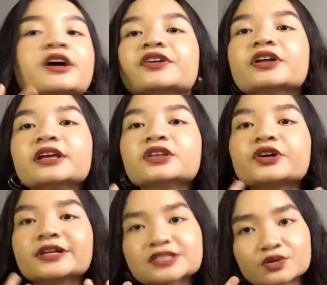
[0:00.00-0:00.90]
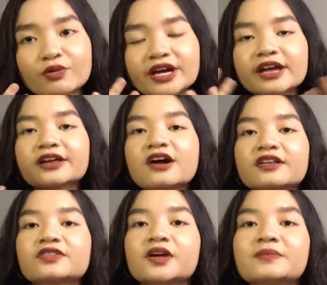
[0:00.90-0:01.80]
Really, the reason why I
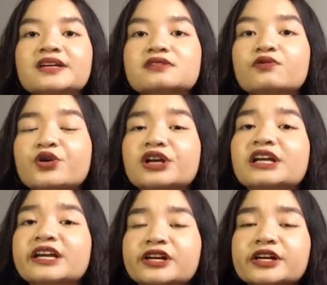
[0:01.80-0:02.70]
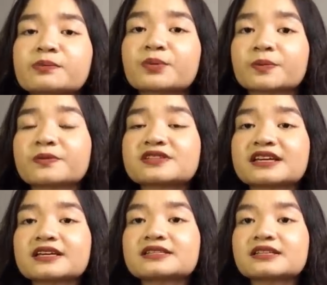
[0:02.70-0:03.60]
got them is for layering
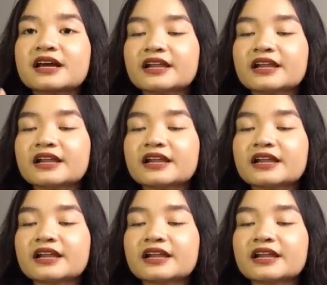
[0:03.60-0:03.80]
purposes.